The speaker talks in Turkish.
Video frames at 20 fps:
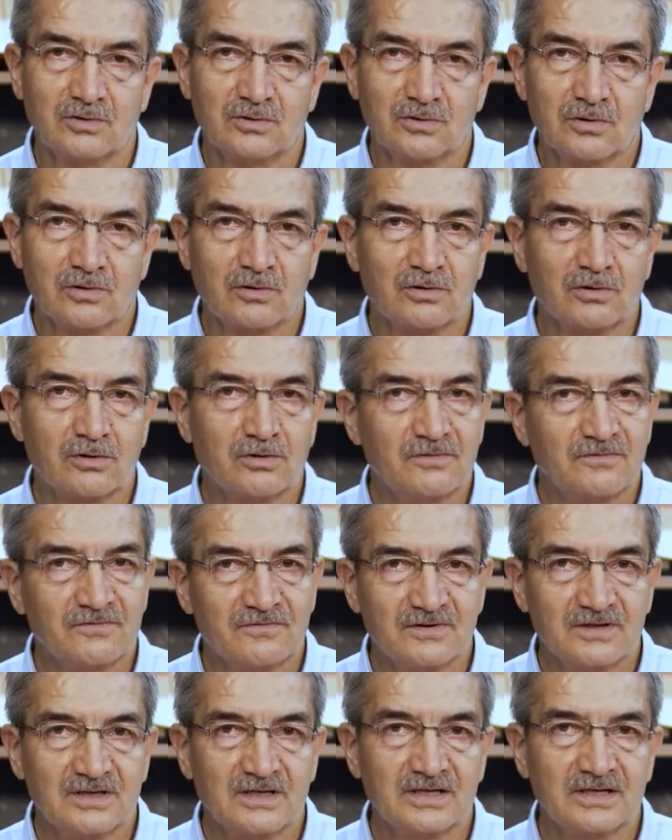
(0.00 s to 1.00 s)
o
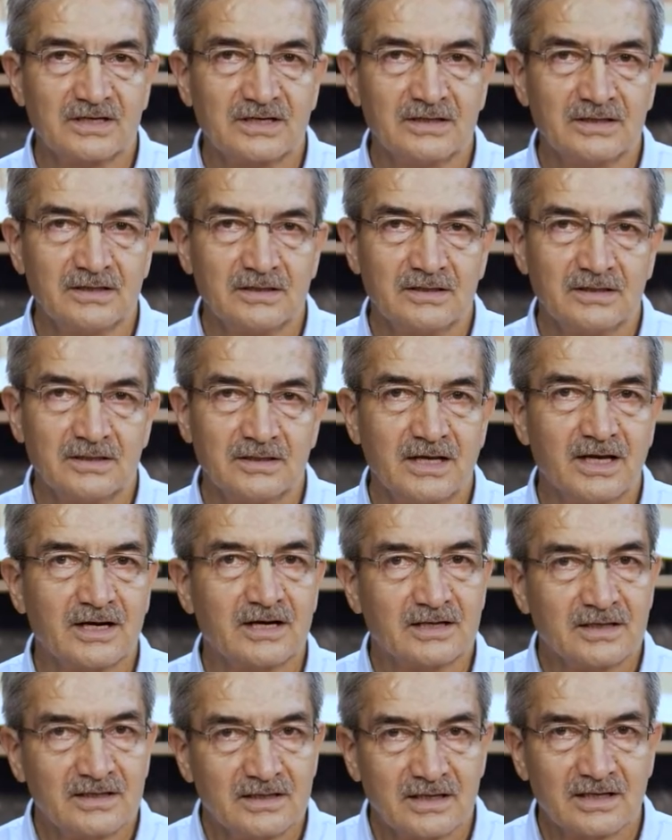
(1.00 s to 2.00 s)
fiilin
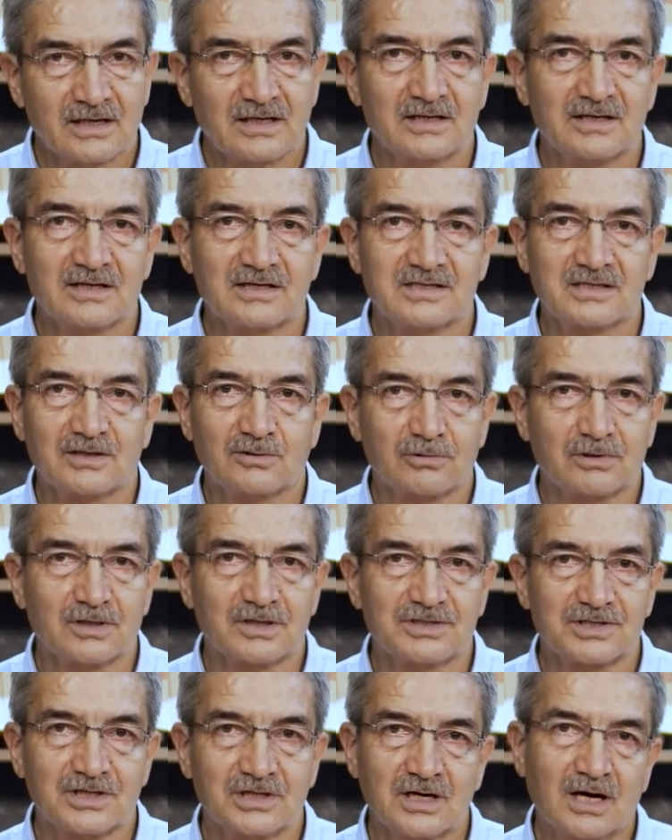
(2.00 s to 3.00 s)
neredeyse
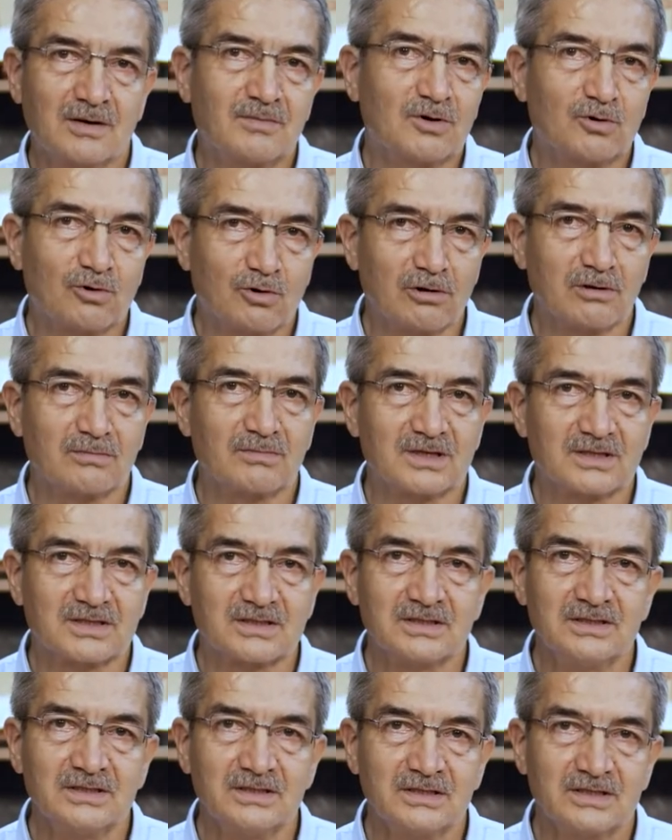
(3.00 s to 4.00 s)
olacağı ama
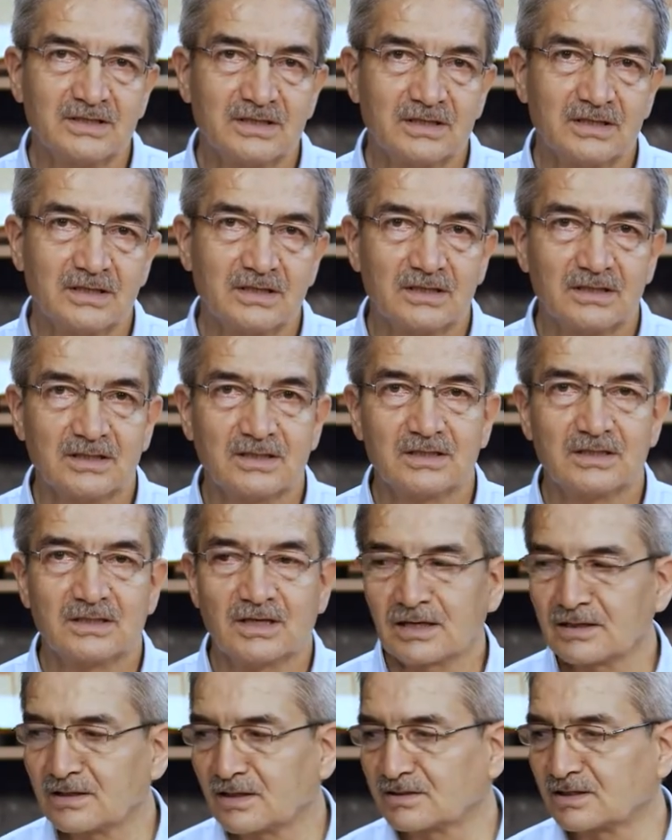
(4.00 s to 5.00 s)
olmadığı e,
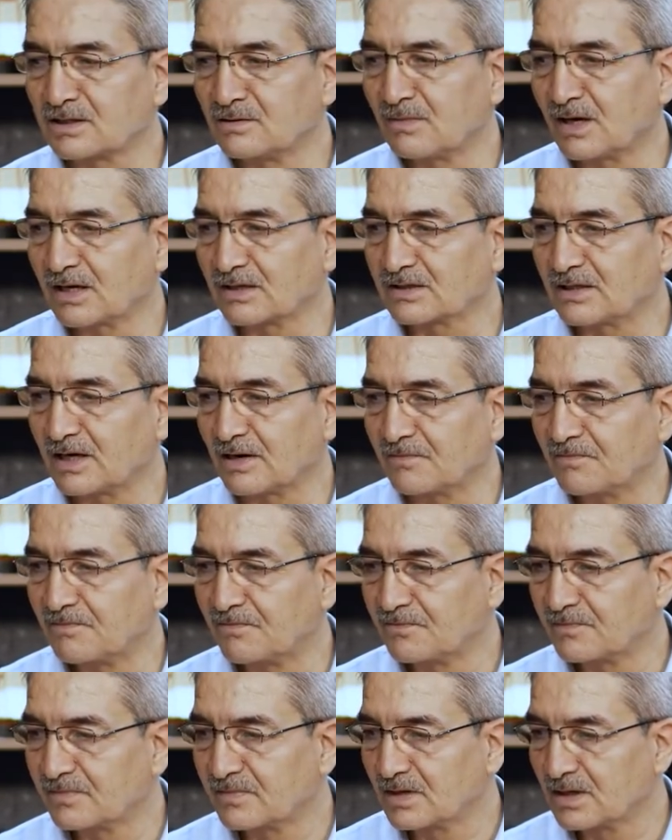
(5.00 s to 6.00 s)
anlatılmakta.
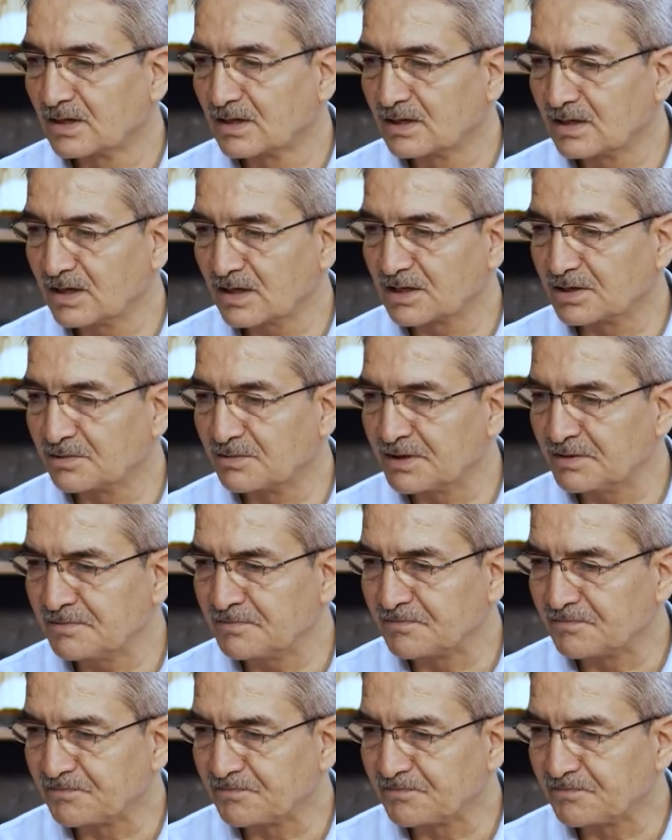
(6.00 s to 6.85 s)
Ne gibi?